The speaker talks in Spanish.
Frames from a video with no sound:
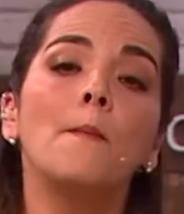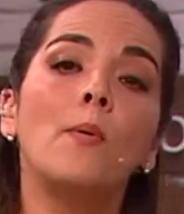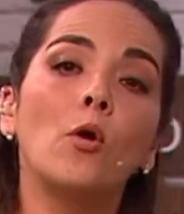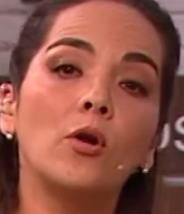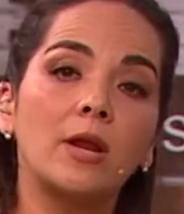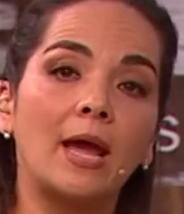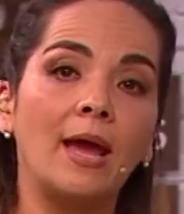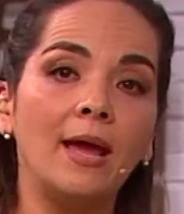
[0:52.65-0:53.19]

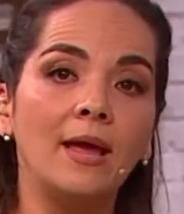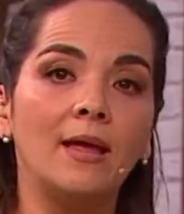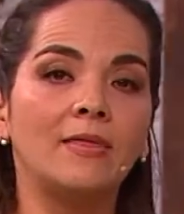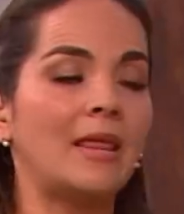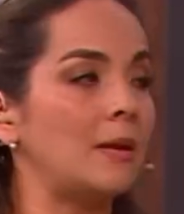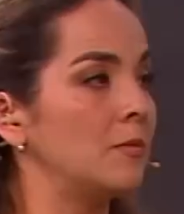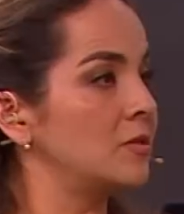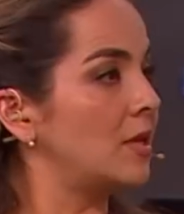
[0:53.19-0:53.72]
porque
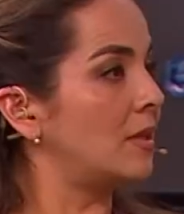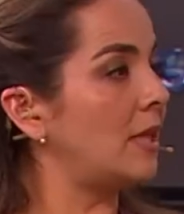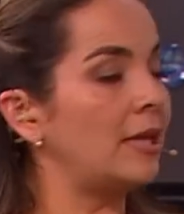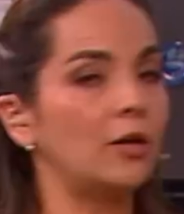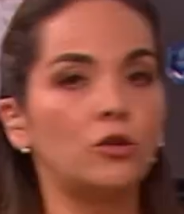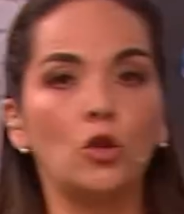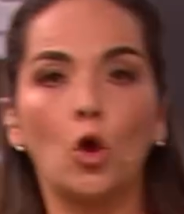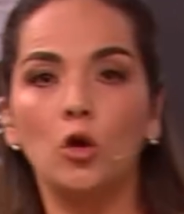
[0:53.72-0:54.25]
tenemos que
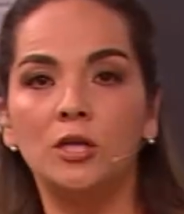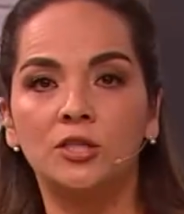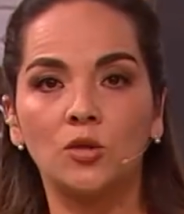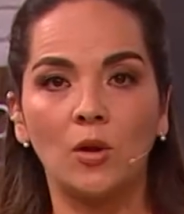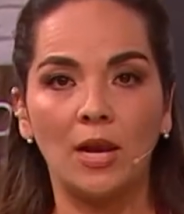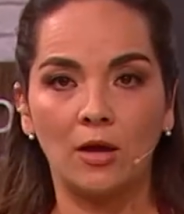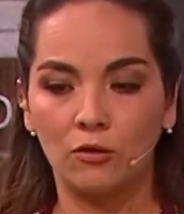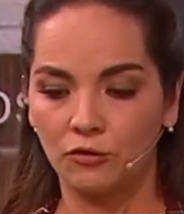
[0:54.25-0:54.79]
tener todo listo
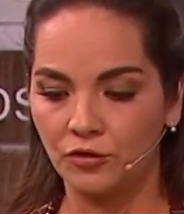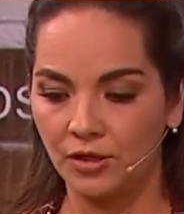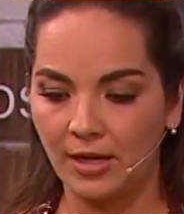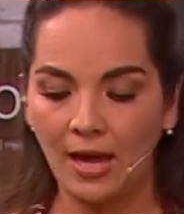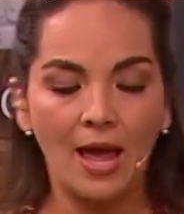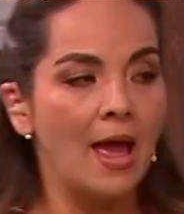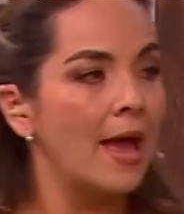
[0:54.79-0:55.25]
en la cocina.